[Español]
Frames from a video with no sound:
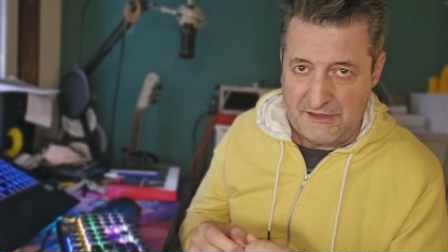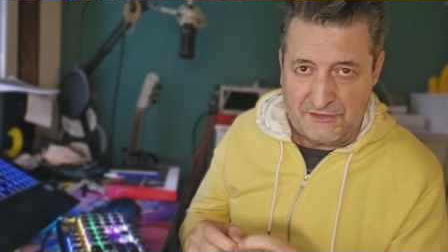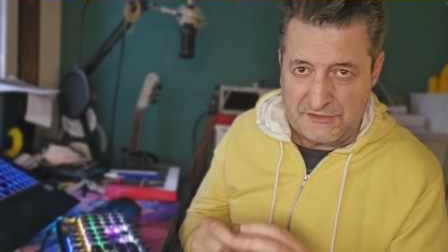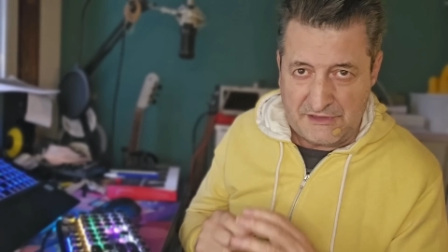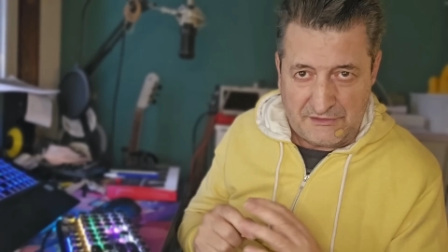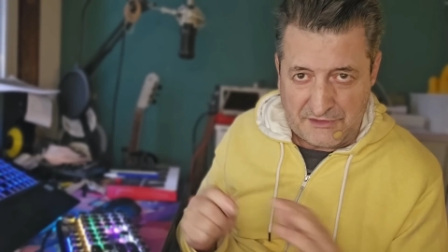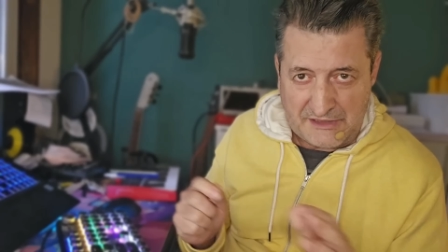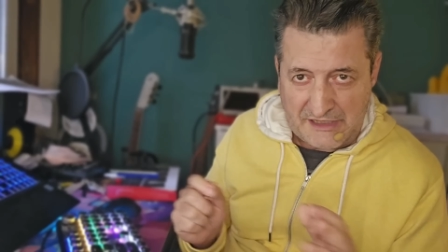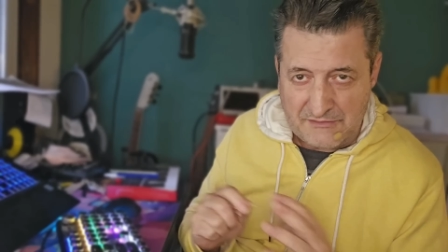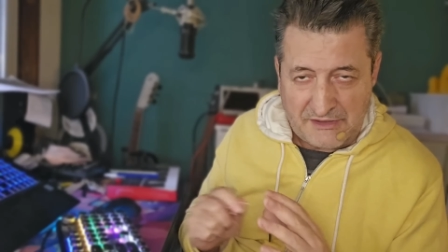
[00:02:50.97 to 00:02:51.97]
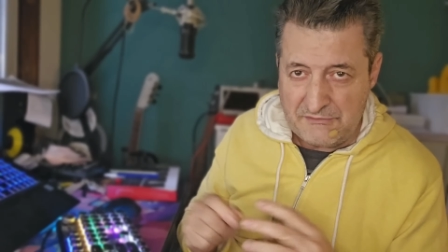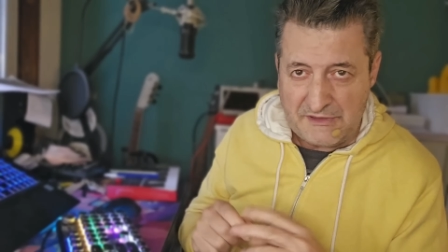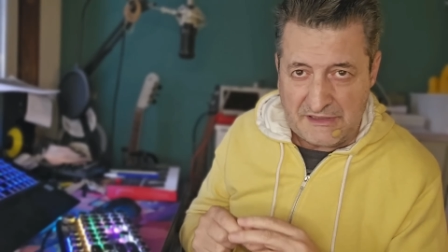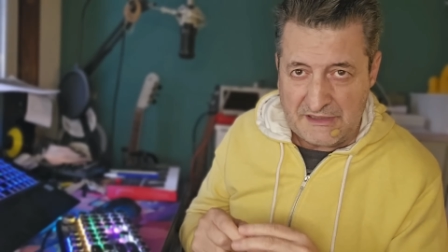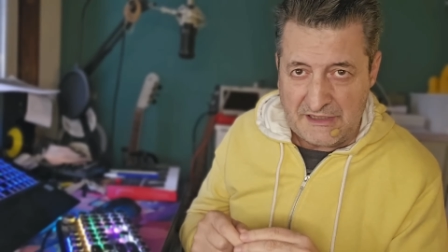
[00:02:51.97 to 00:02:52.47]
Entonces lo de alma
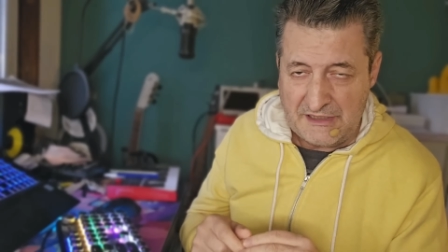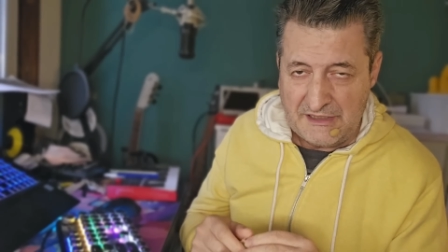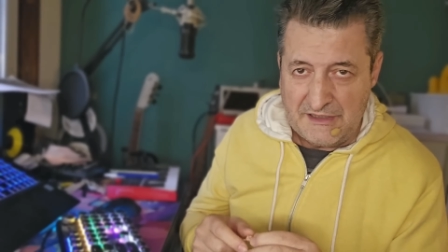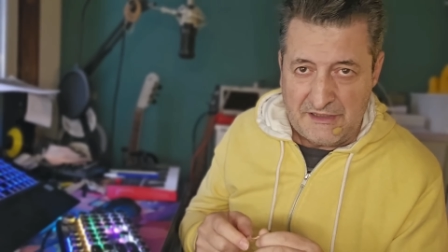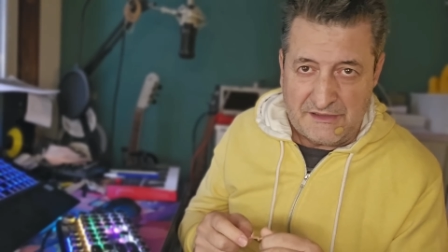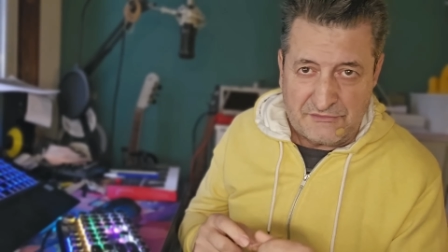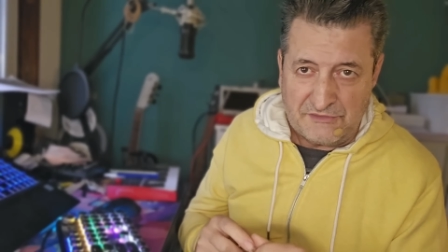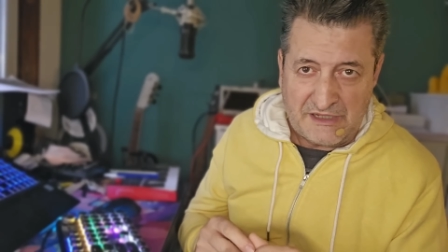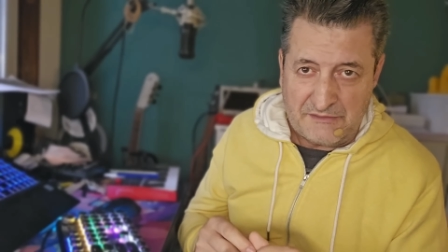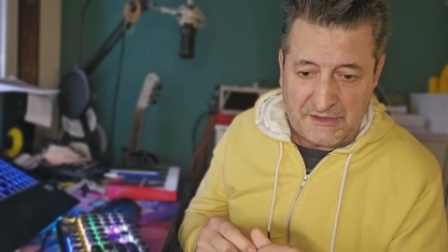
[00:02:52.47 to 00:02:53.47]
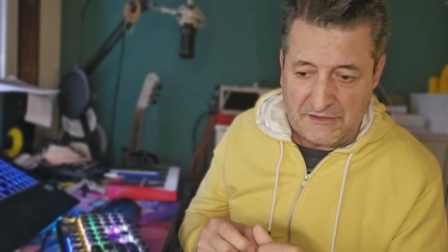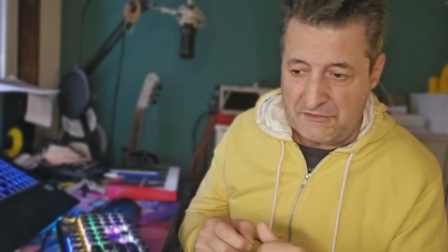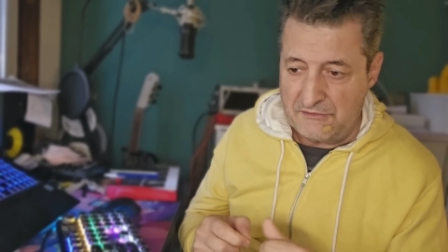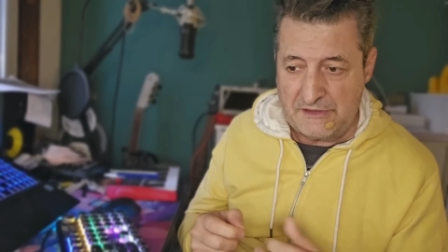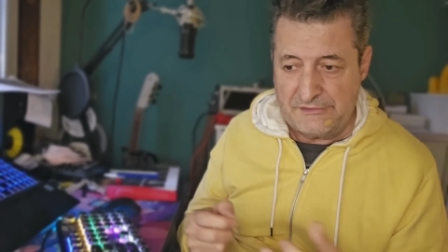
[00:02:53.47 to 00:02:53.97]
vieja es un alma que
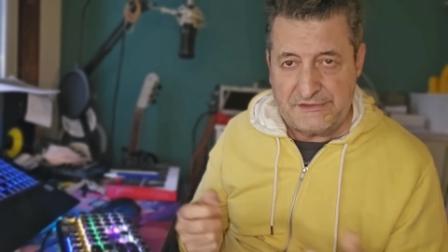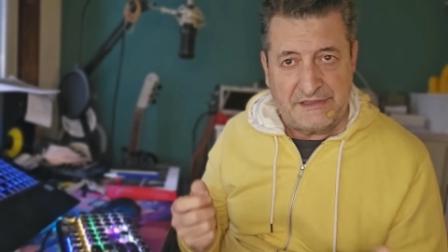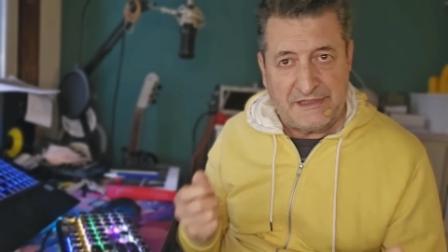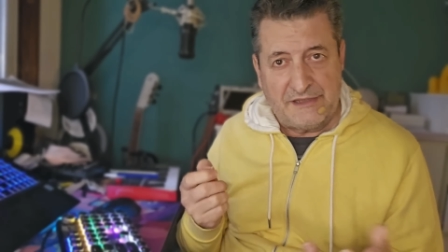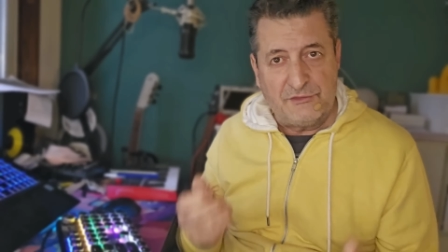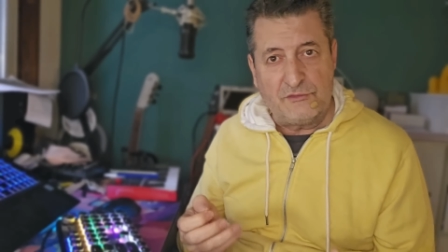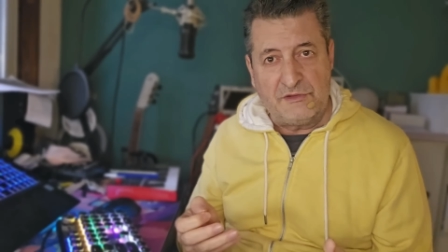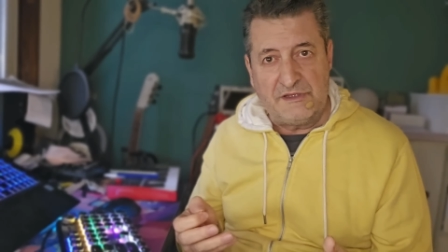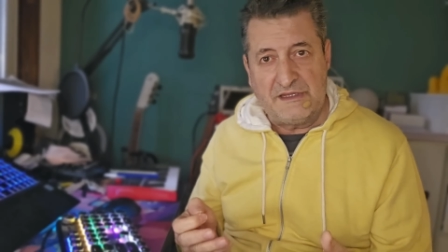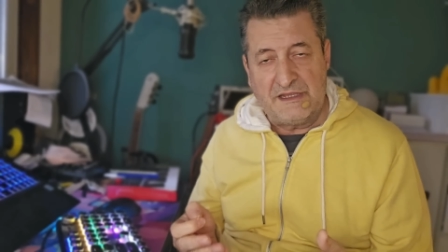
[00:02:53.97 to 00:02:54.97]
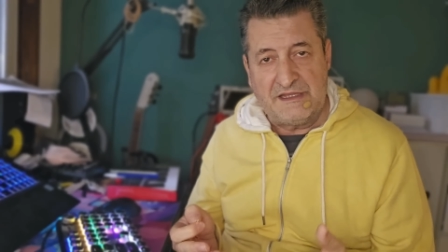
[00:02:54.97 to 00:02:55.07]
todavía no se está dando cuenta,